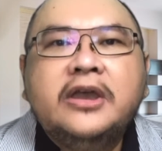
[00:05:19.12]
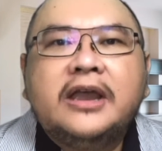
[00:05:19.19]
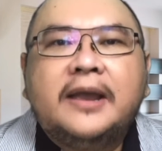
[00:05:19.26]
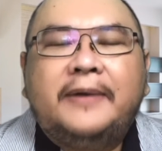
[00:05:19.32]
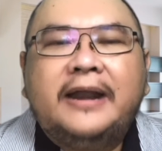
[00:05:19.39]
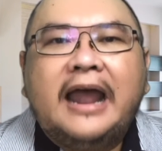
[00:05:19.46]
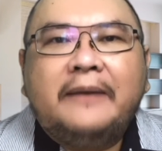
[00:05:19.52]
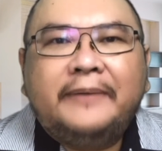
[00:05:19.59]

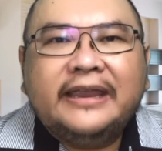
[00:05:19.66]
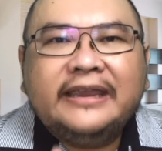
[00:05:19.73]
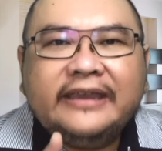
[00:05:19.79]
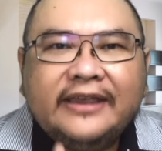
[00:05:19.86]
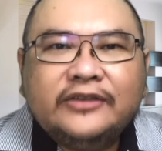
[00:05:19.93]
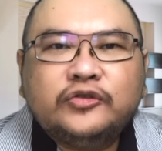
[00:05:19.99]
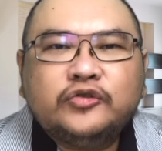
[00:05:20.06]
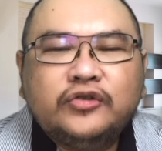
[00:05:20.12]
Kepada apa yang
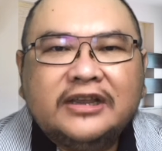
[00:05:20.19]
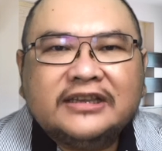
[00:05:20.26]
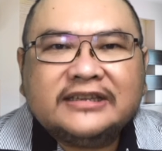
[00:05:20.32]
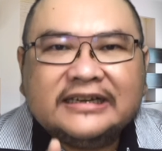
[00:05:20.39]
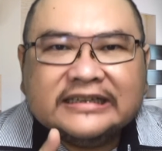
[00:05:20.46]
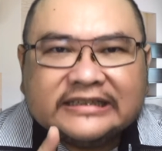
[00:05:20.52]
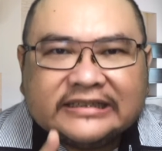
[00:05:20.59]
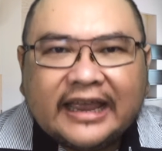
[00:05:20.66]
Yesus sudah
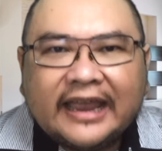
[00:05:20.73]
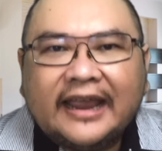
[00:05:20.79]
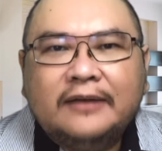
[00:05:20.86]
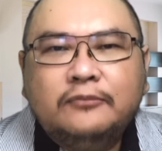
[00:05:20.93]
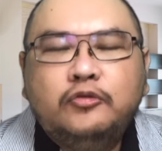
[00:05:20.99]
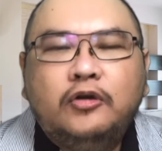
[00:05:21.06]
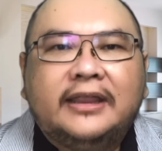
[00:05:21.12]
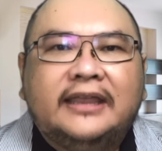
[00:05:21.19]
selesaikan
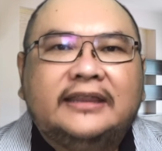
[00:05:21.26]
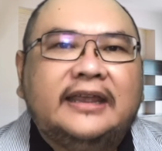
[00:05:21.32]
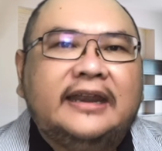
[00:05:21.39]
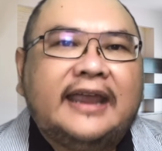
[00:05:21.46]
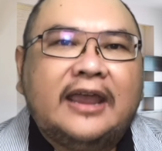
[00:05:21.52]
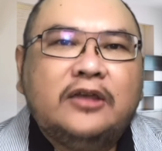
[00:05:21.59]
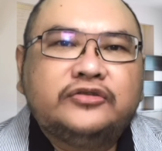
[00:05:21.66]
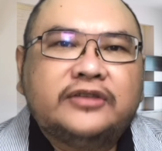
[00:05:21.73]
buat kita di
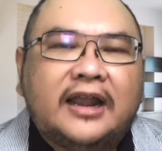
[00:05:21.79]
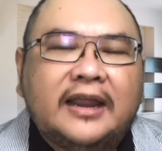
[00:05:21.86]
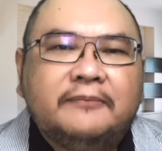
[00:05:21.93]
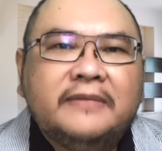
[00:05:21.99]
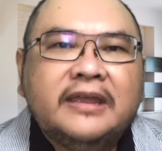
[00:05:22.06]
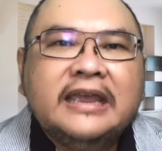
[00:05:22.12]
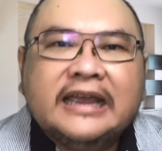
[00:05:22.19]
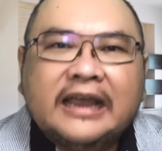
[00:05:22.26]
kayu salib.
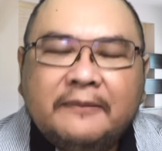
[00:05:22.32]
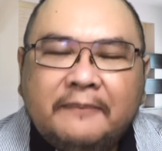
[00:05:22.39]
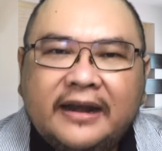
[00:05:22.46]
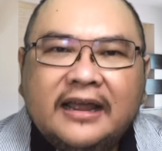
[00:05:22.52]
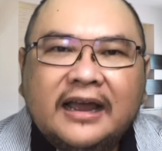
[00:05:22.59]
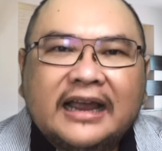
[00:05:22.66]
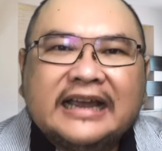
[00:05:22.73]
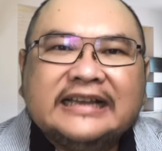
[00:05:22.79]

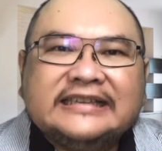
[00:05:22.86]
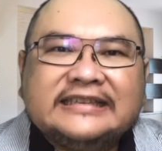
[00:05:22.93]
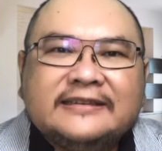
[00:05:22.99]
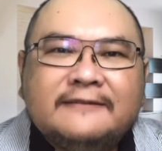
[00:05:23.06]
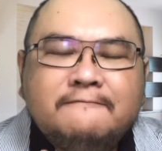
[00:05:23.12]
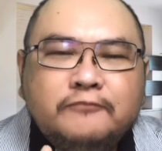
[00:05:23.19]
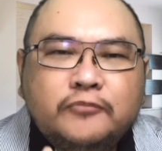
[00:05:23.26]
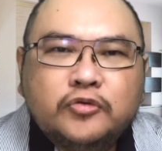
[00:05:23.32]
Kepada
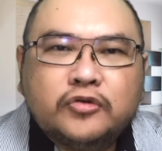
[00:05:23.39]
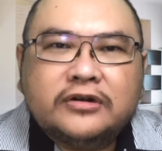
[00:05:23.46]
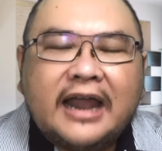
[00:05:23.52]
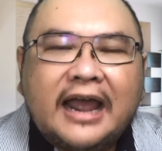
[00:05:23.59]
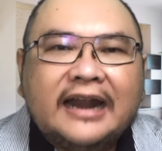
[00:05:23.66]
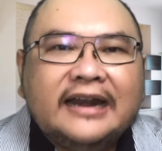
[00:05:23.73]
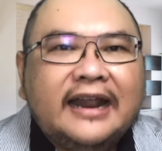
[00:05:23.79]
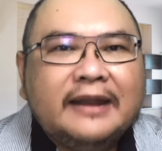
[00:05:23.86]

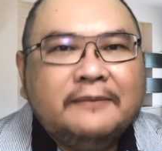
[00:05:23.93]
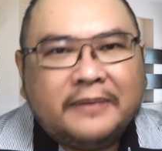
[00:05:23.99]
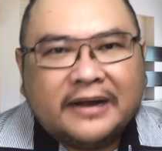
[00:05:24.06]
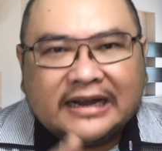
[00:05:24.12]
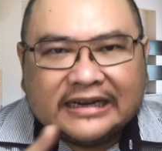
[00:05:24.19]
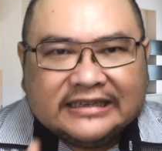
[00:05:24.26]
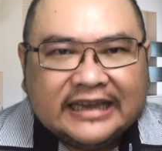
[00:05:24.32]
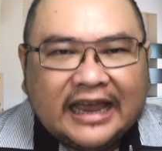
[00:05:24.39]
kesempurnaan dari
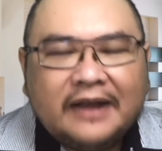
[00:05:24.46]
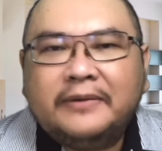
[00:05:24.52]
pekerjaan